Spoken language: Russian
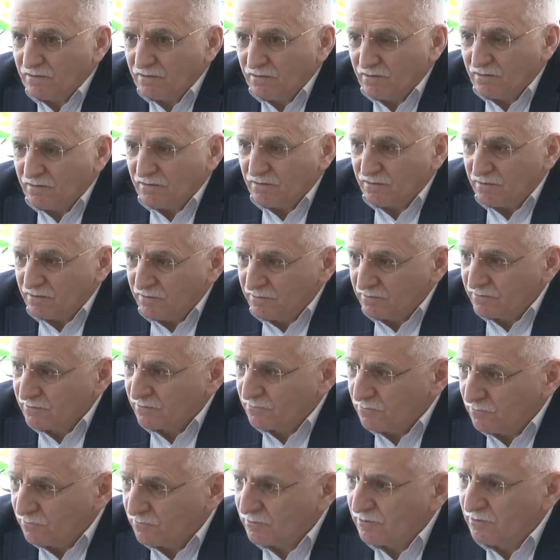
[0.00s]
грозят
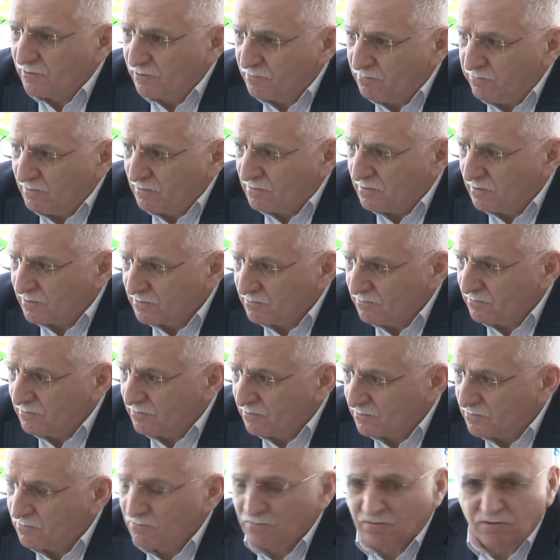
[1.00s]
штрафные санкции.
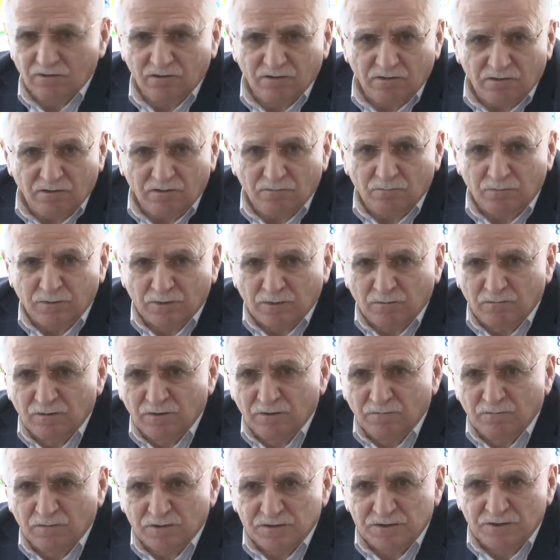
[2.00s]
Патимат Ханабова,
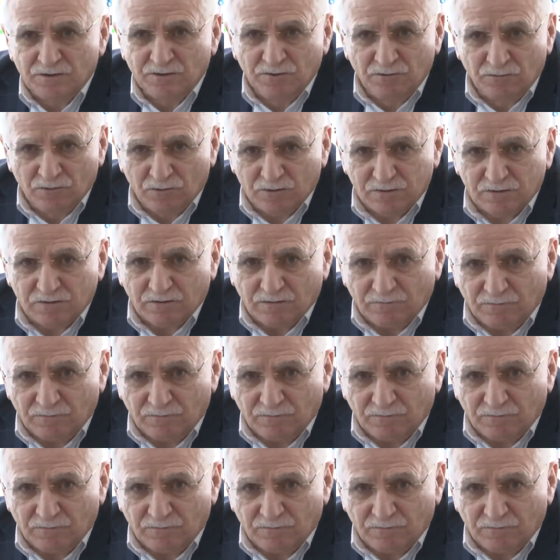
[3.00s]
Гаджи Магомедов,